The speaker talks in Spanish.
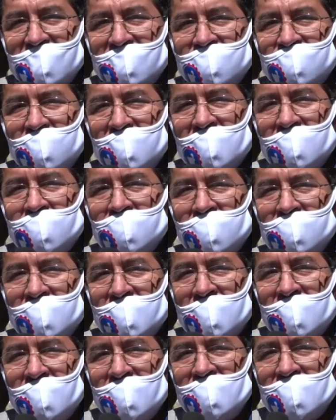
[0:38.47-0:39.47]
Es por eso
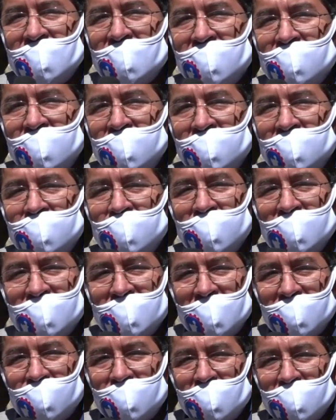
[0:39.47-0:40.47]
que en algunos
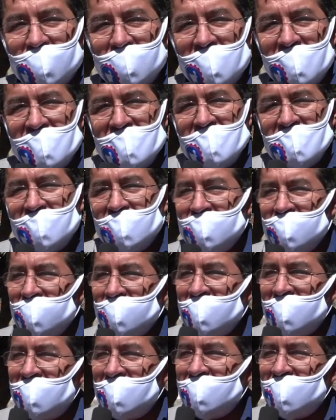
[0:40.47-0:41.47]
municipios
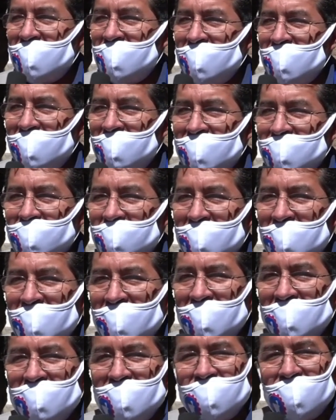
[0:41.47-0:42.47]
donde ya tengan las
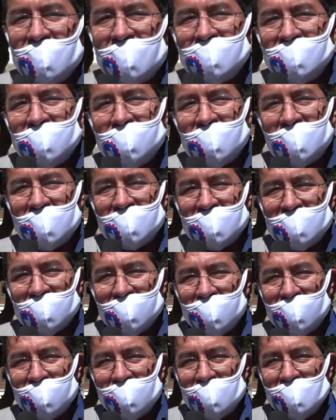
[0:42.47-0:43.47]
medidas de
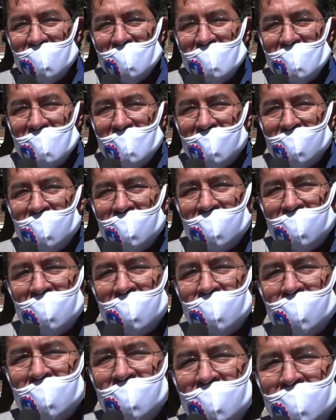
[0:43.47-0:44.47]
flexibilización y
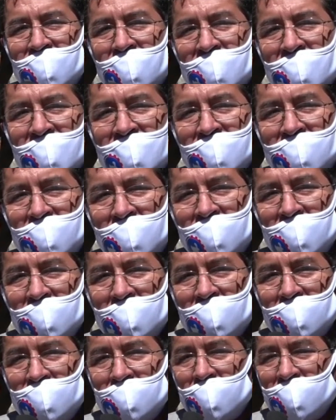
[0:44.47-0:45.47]
en, coordinación
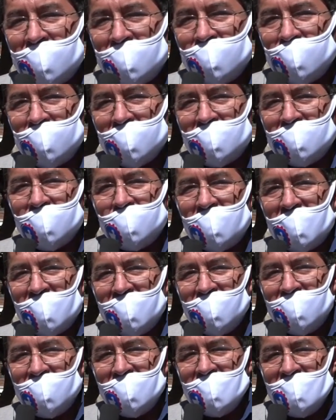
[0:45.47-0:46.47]
con los COES
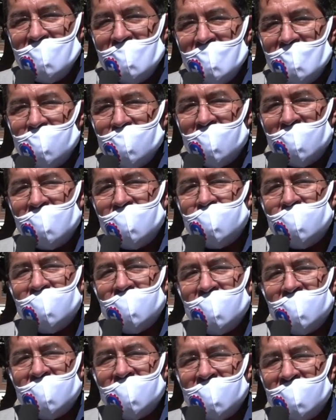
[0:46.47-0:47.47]
municipales, van a
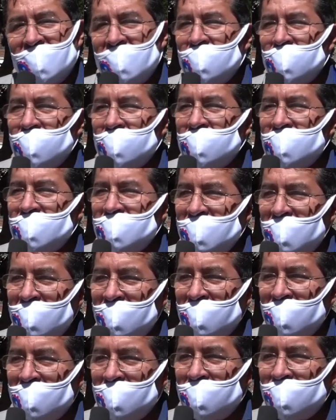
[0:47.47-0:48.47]
poder ya
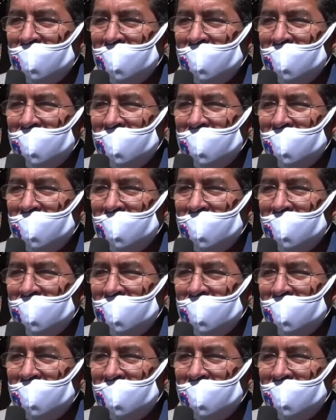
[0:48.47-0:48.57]
autorizar